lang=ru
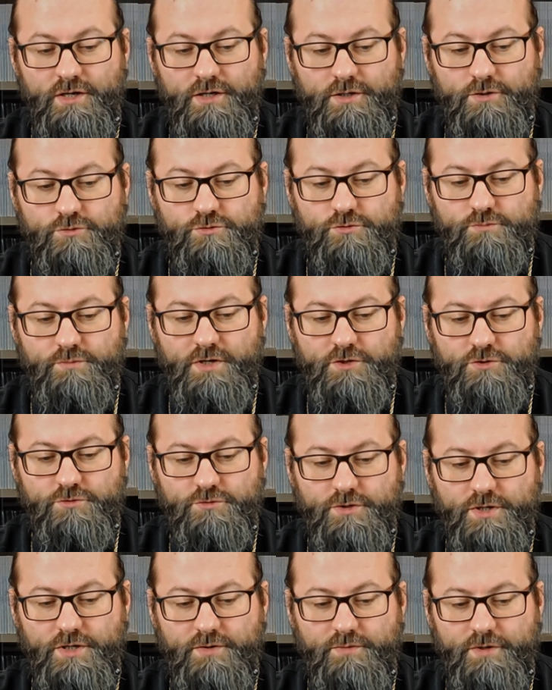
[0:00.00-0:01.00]
Разумей,
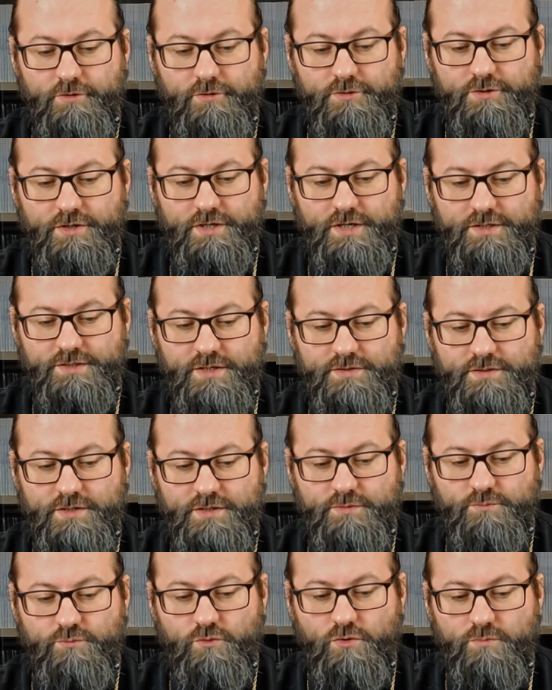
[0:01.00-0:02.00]
что я говорю это
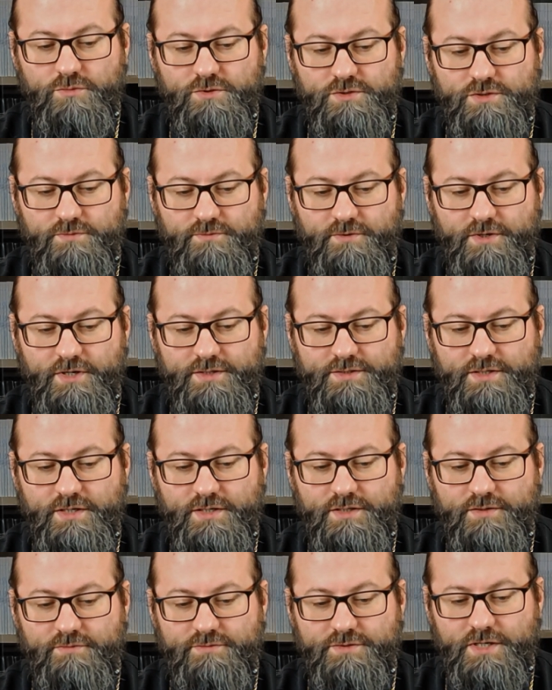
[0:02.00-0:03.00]
касательно помыслов и
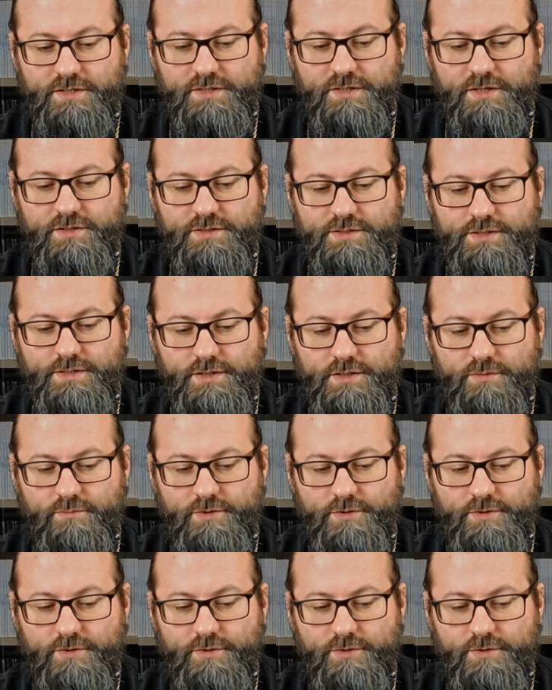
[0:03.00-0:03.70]
касательно всяких дел,